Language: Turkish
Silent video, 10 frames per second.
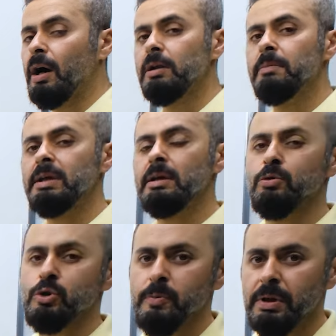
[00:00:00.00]
Almanya'nın
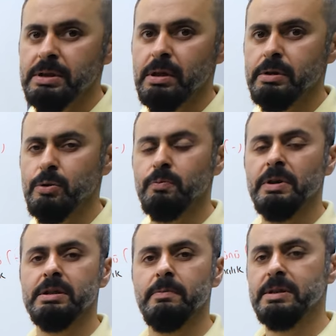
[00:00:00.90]
Osmanlı Savaşı'na
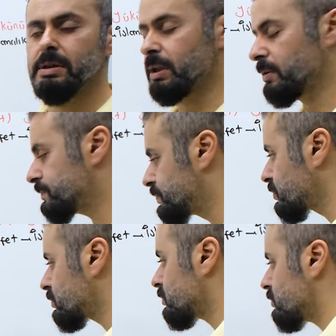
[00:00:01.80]
okumak istemesinde
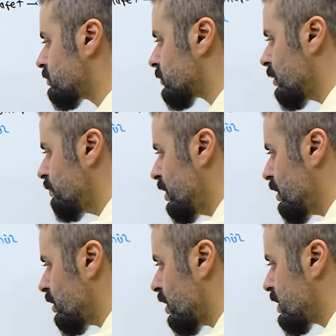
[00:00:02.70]

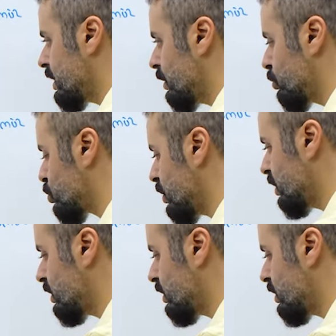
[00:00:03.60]
bir askeri güç, iki